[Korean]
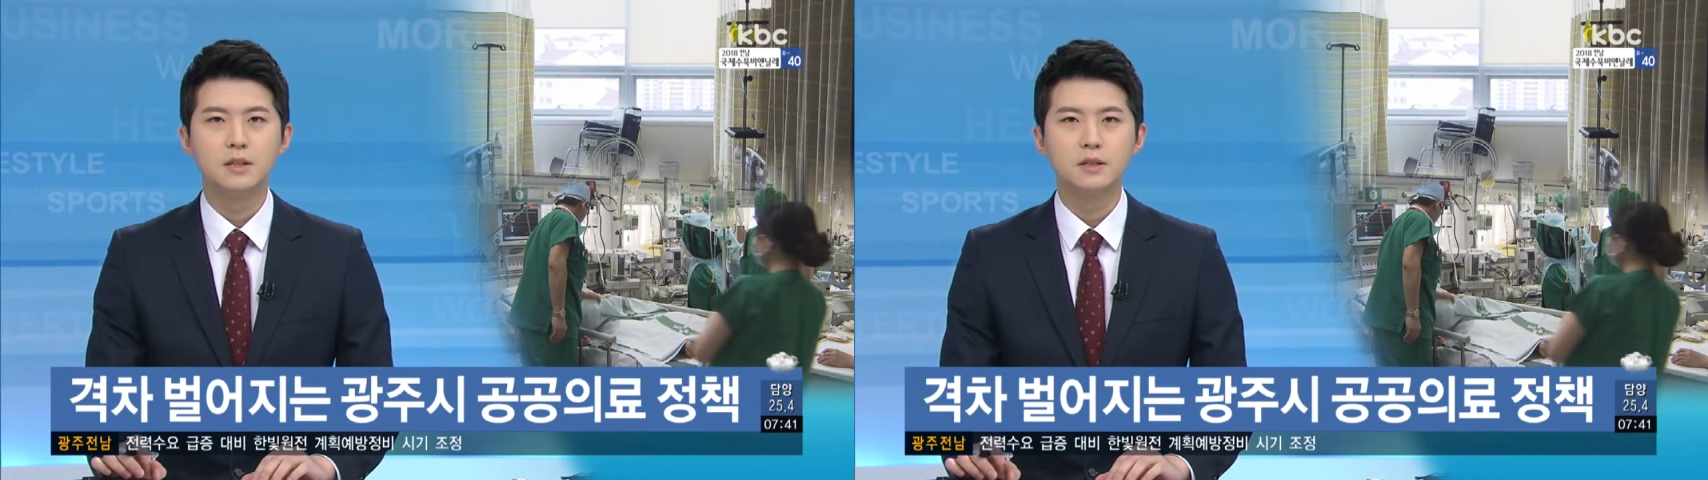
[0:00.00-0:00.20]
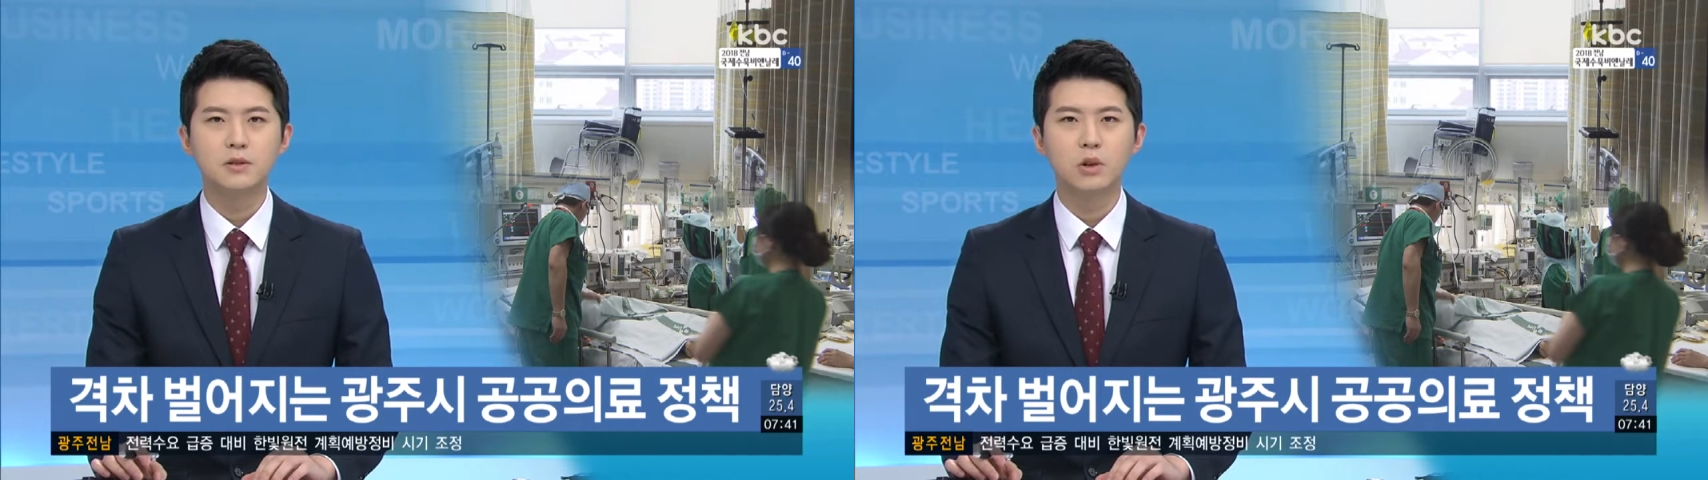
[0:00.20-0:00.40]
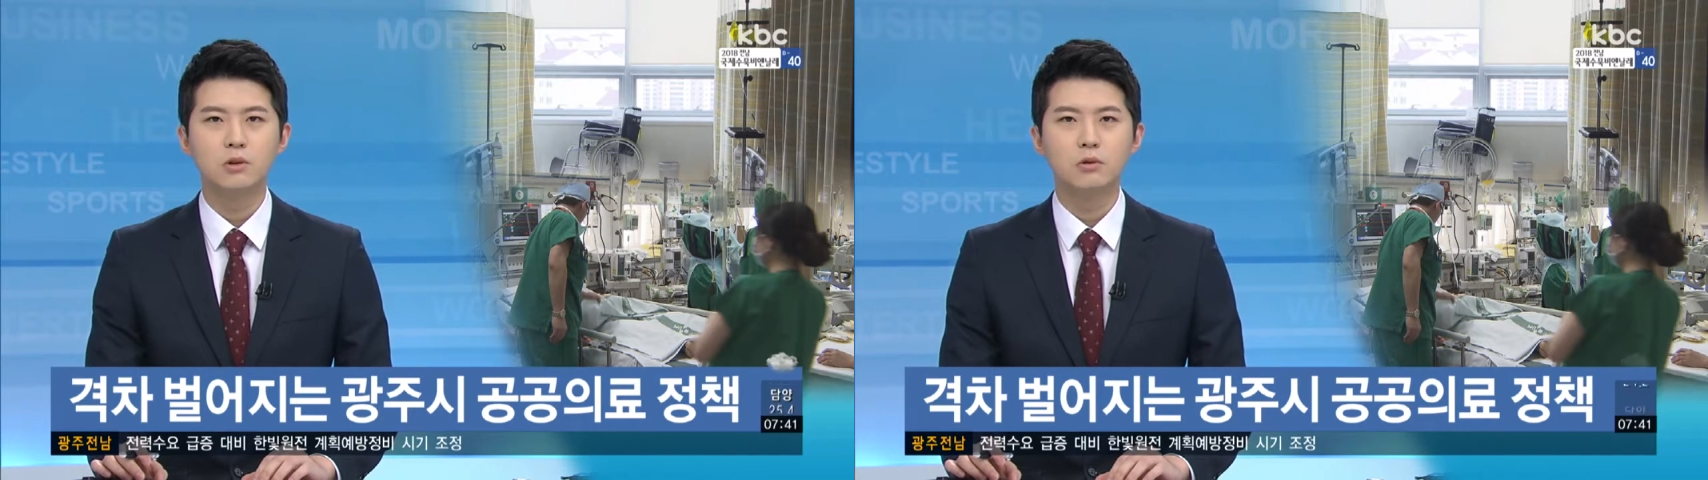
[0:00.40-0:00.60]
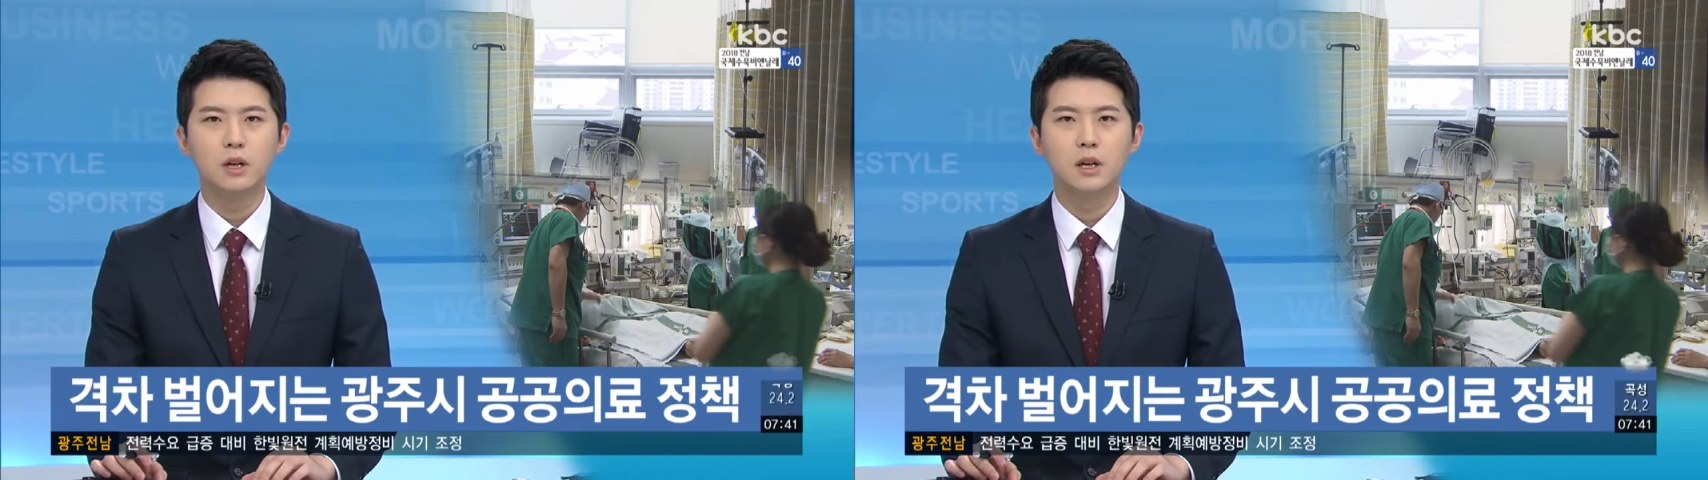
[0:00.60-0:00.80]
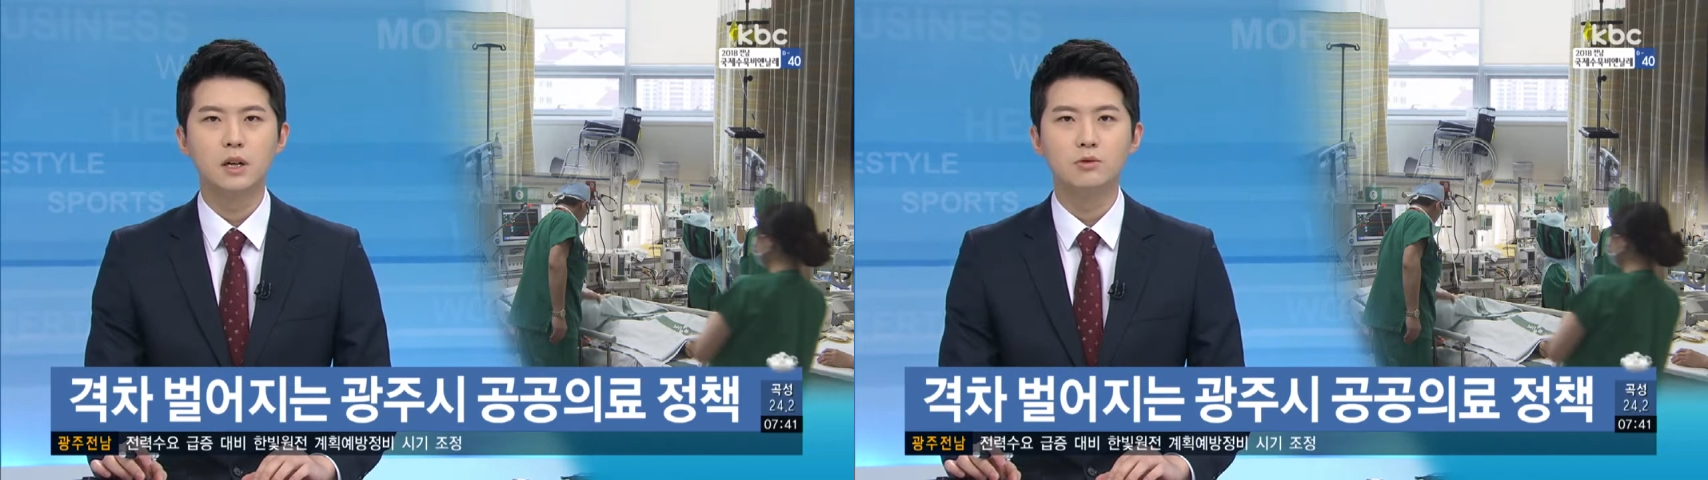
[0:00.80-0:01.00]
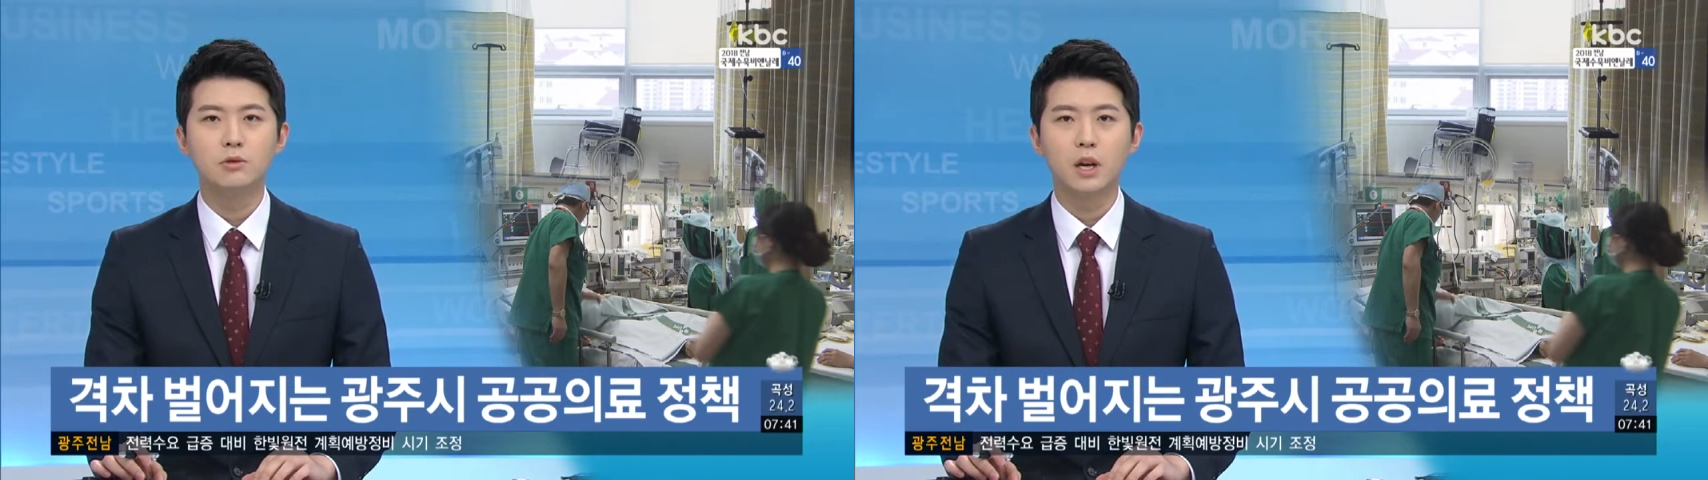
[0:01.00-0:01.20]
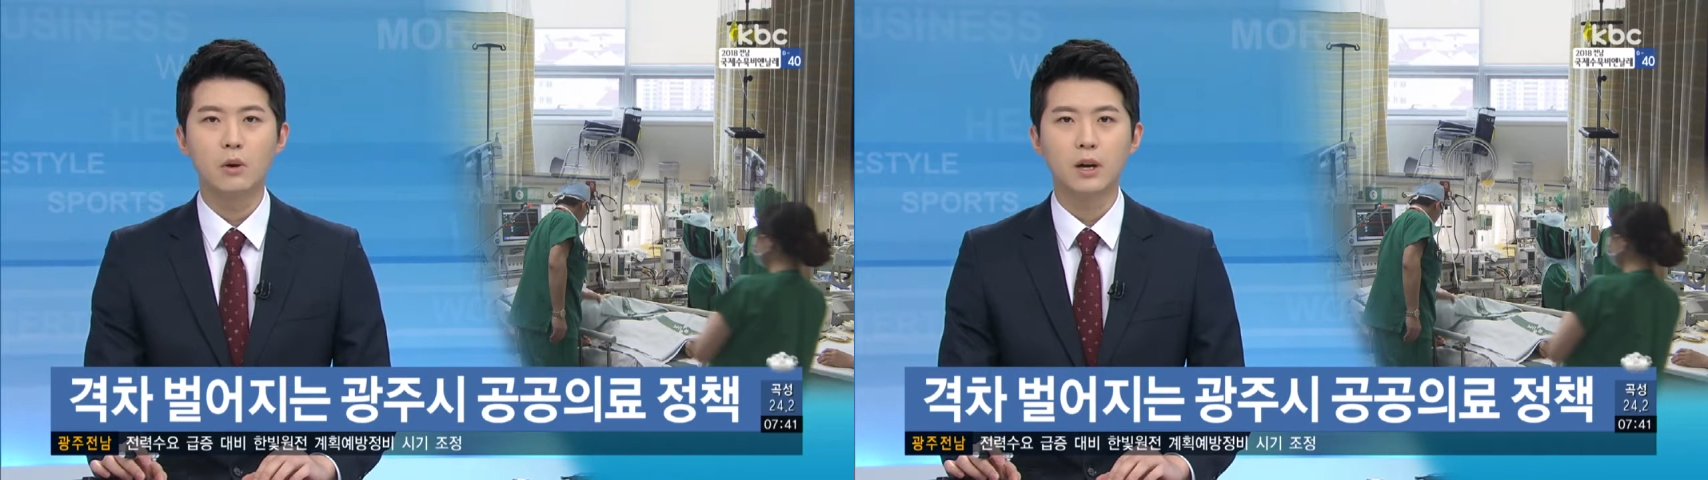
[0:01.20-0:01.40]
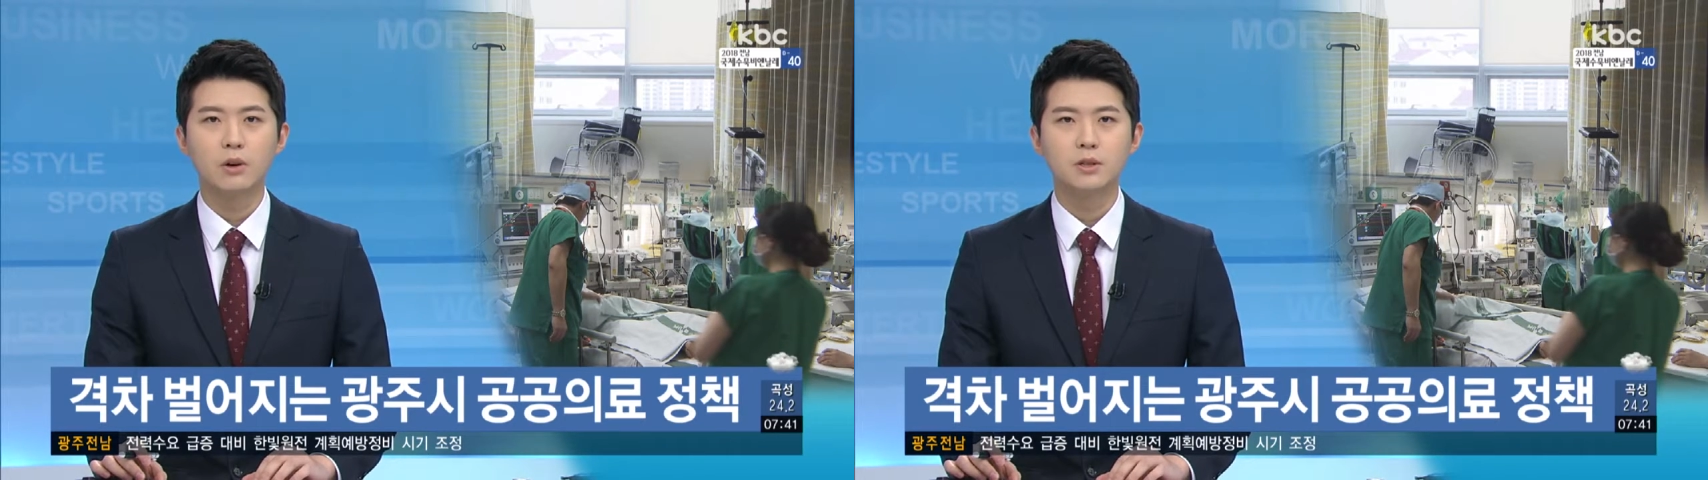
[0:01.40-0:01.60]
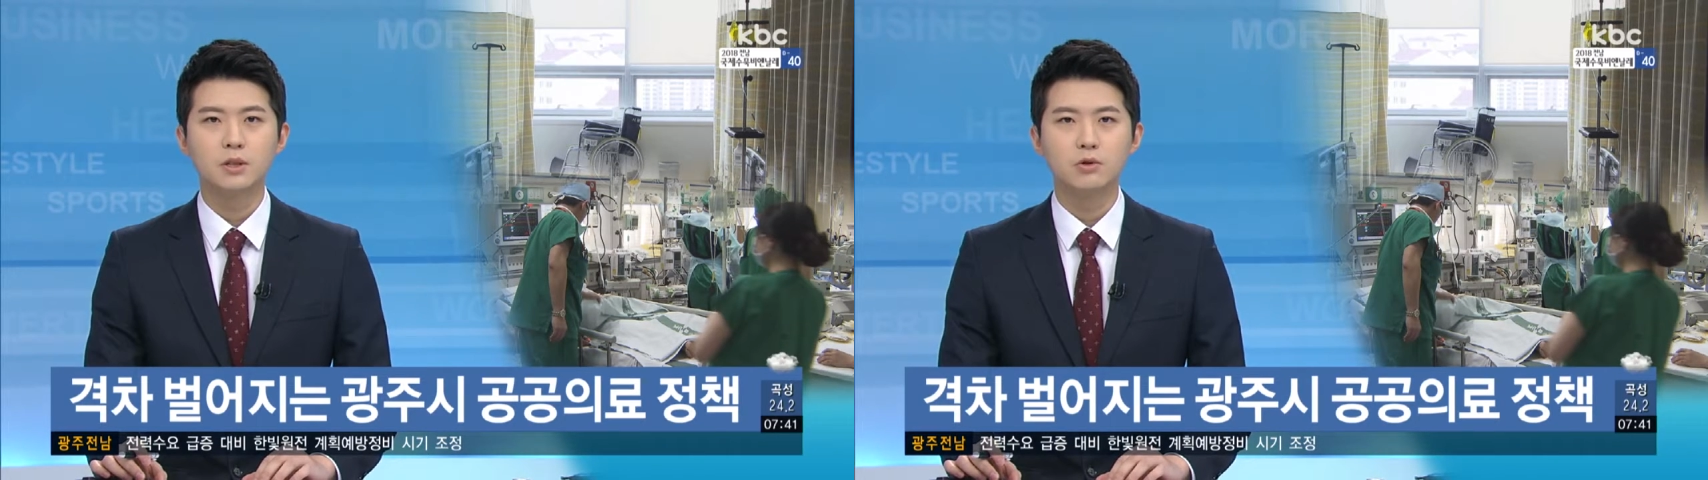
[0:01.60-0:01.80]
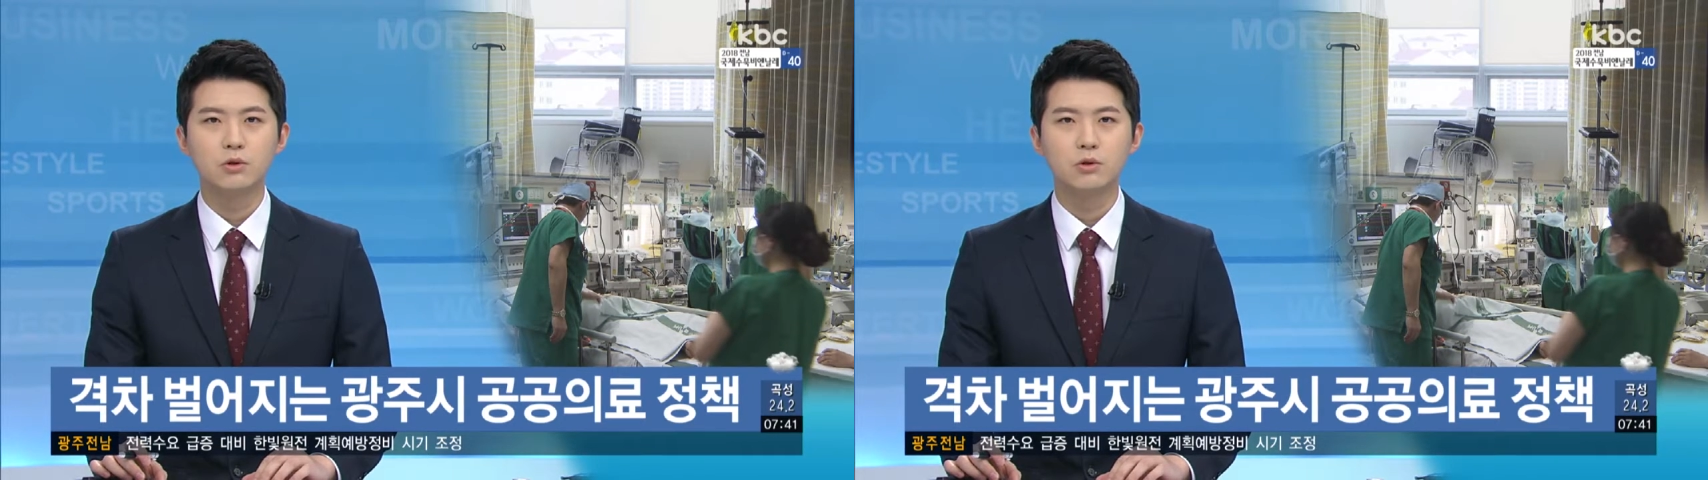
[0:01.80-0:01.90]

실제 서울과 6대 광역시